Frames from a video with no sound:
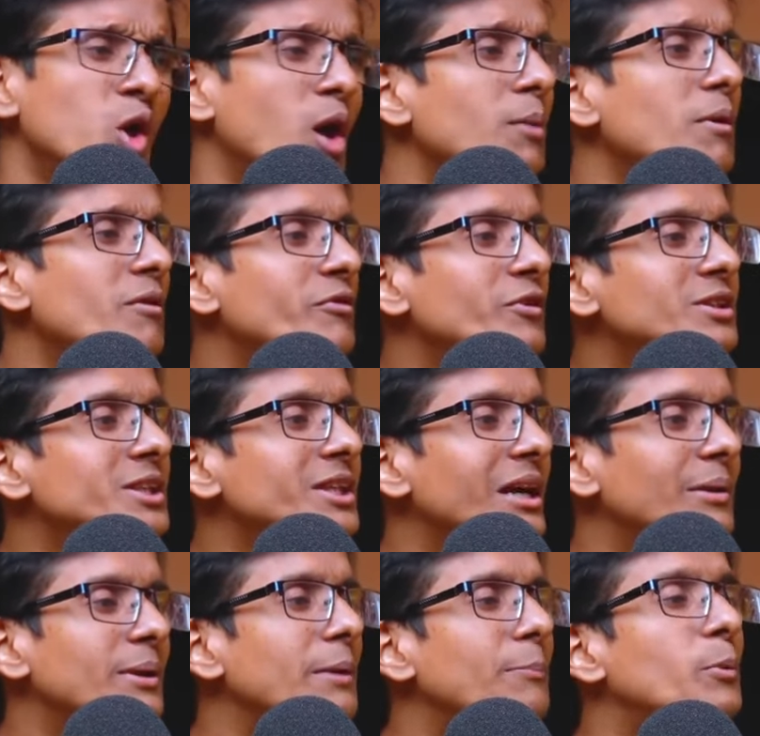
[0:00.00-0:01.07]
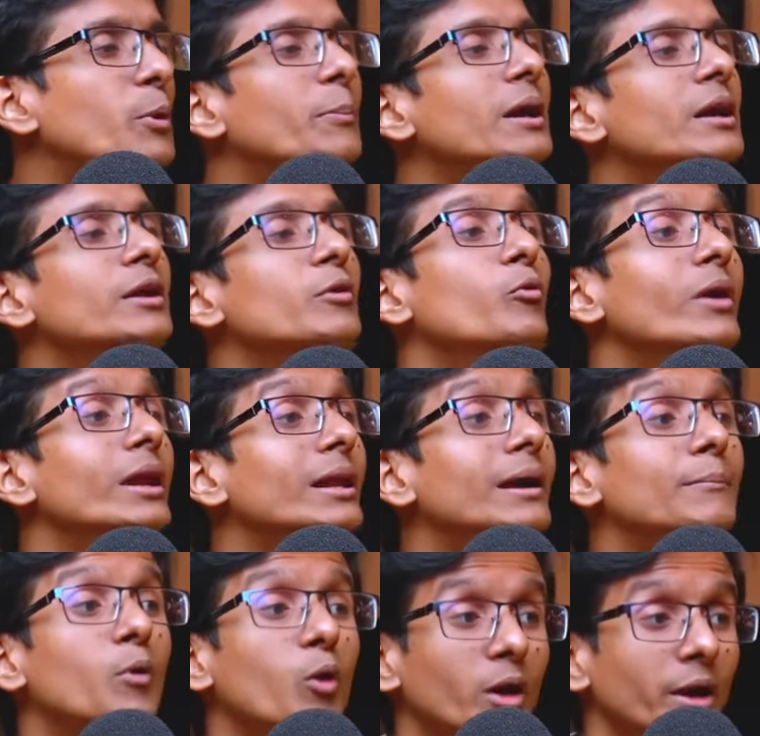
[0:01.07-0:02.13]
সব অফিসে আমাকে প্রপারলি
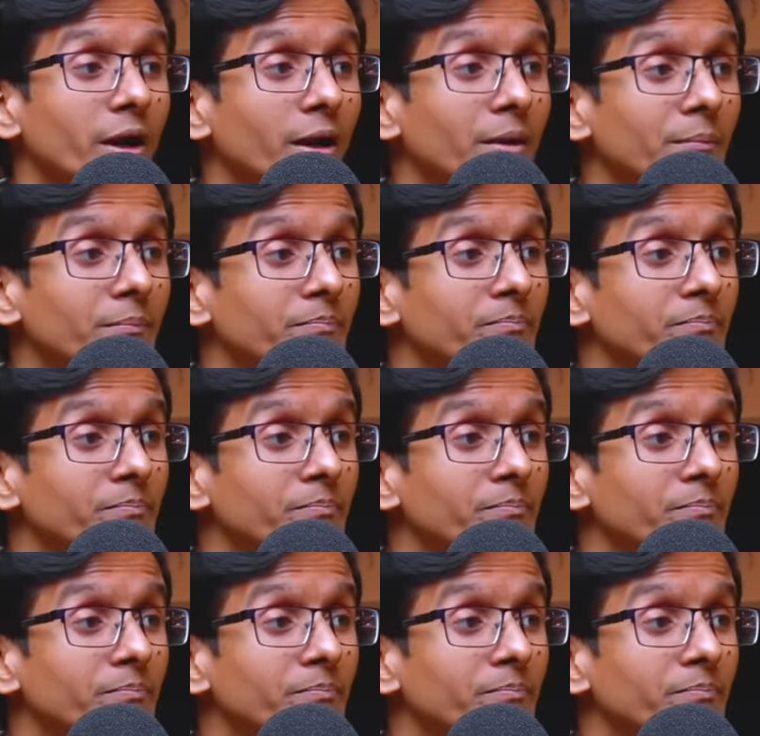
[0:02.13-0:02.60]
ওয়েলকাম করে না